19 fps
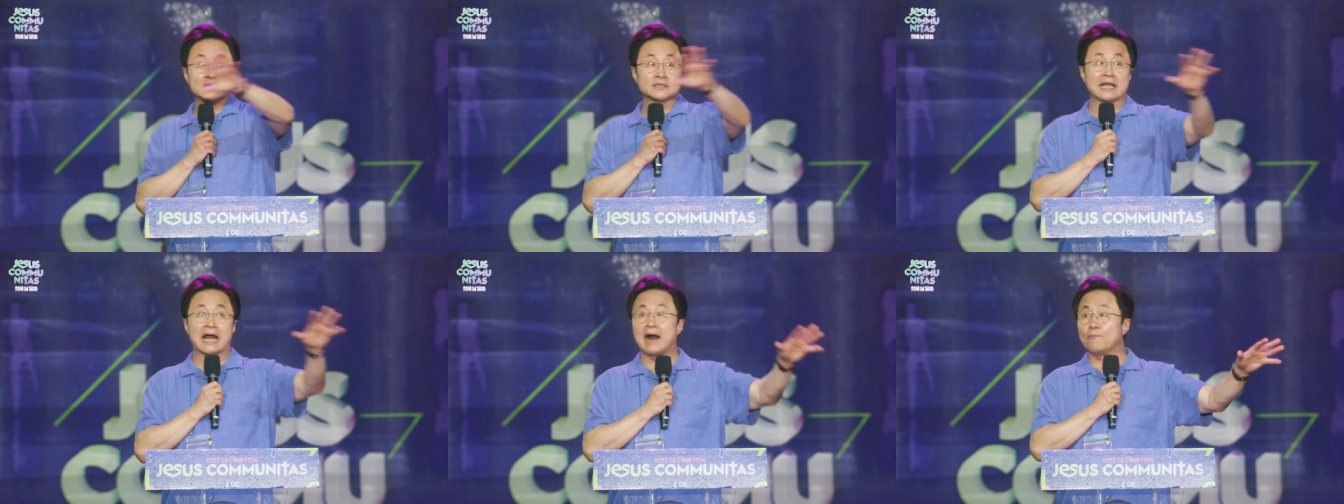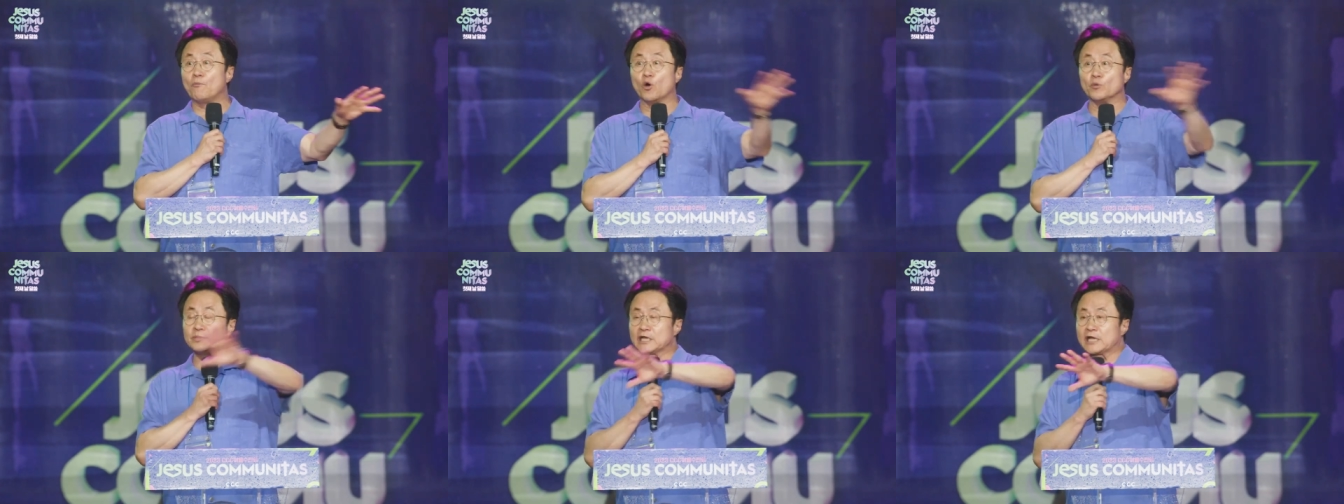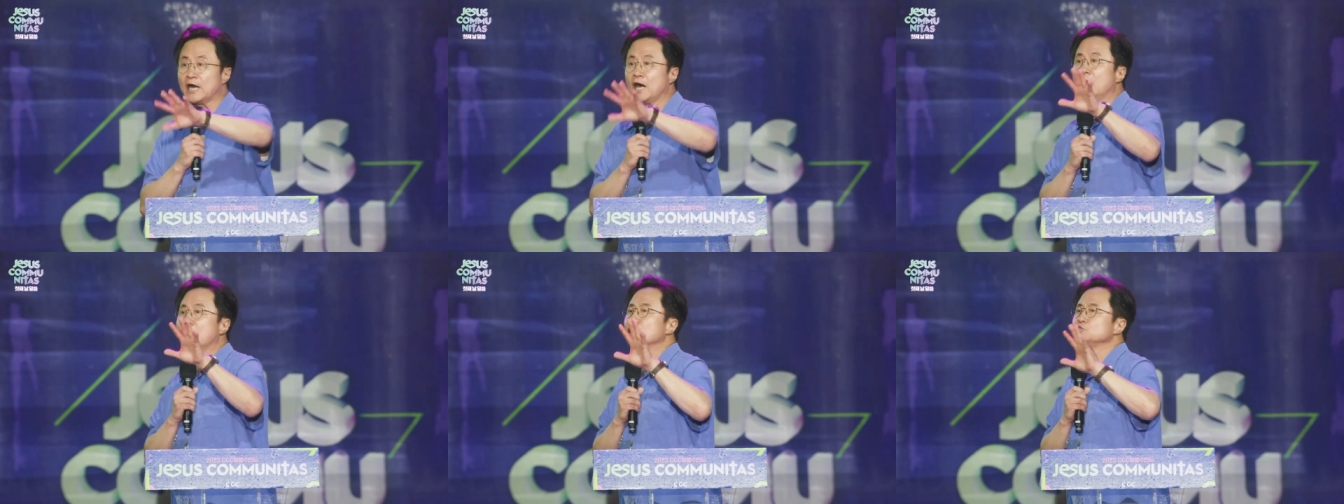다
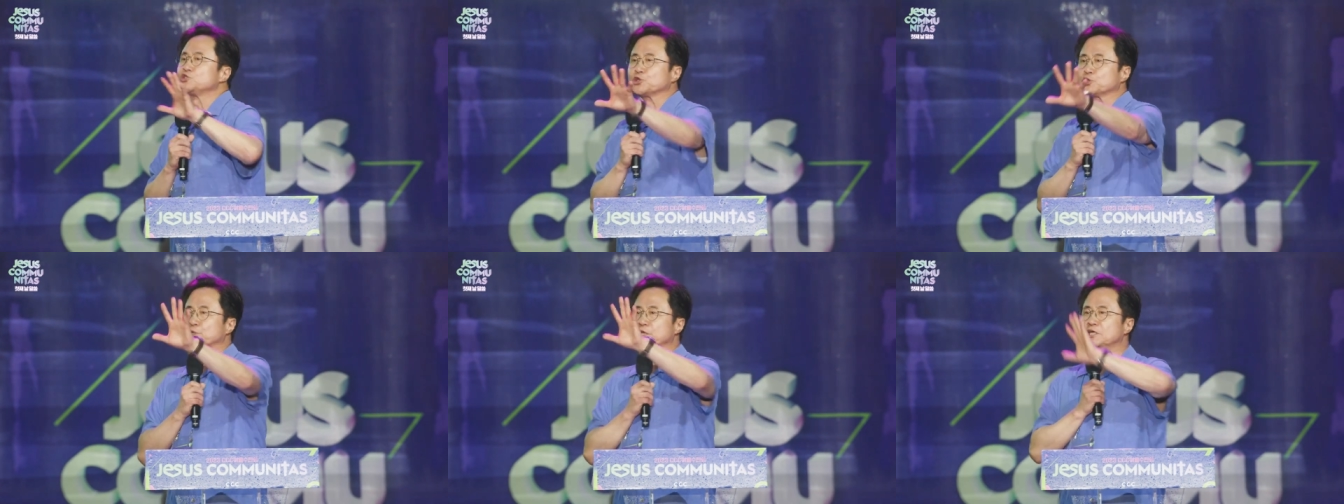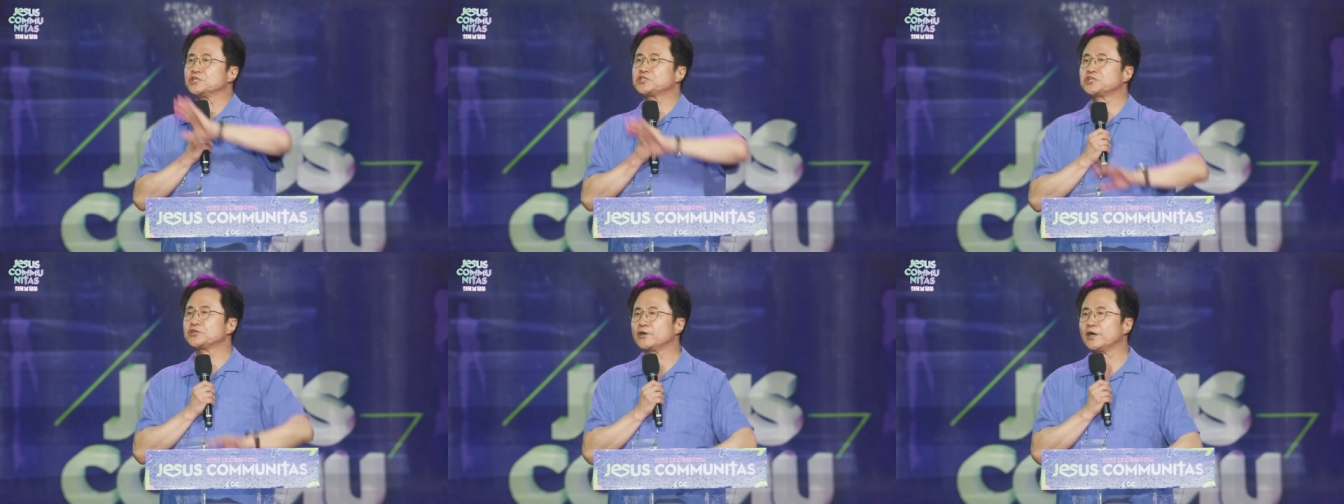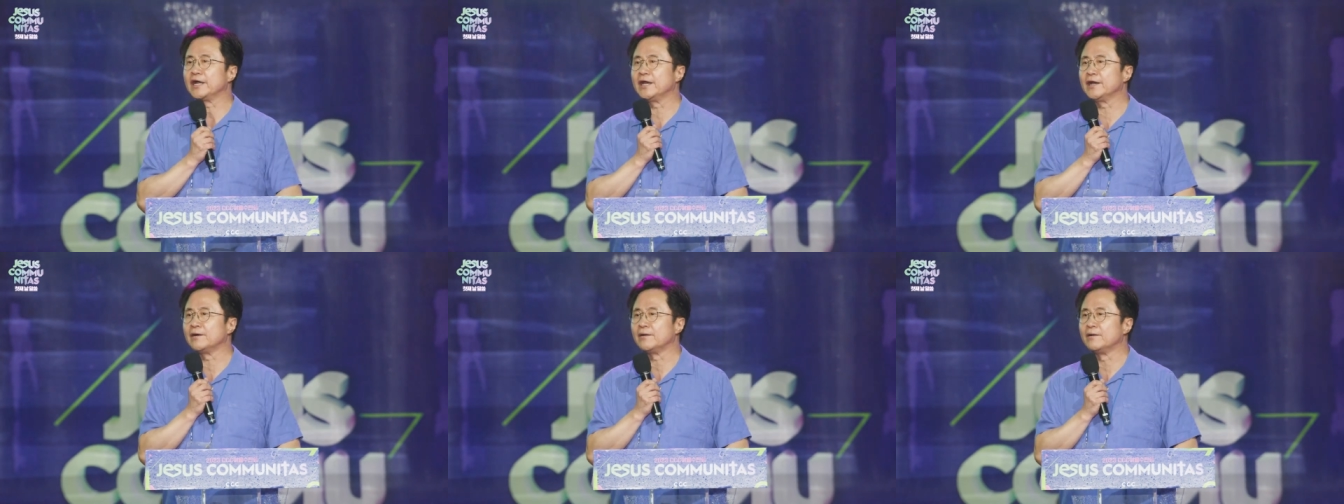뭡니까? 죽기를
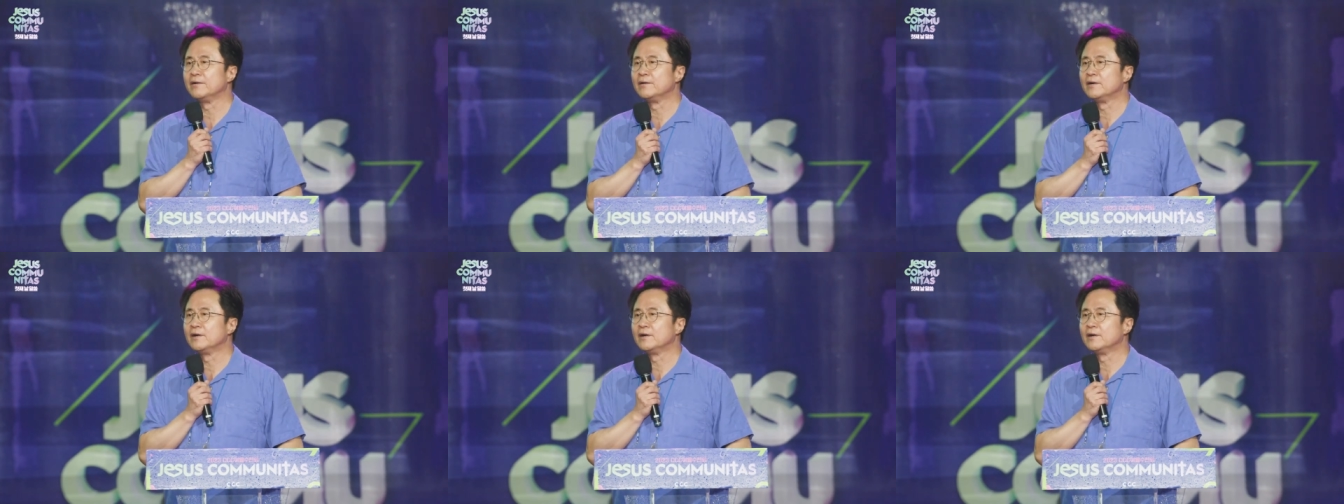싫어해요.